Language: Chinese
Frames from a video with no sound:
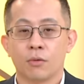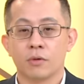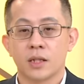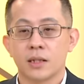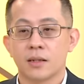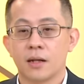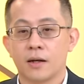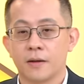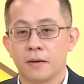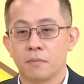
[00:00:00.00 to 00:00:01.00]
我自己知
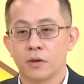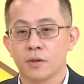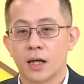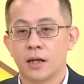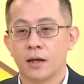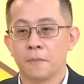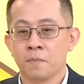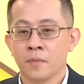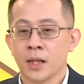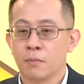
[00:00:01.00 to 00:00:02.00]
道彭呃
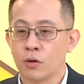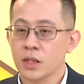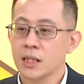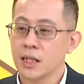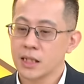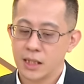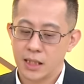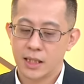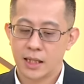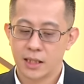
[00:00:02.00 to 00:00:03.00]
彭振生
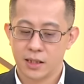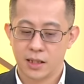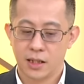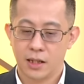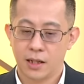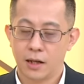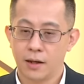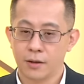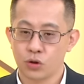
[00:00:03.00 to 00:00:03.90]
现在这些呃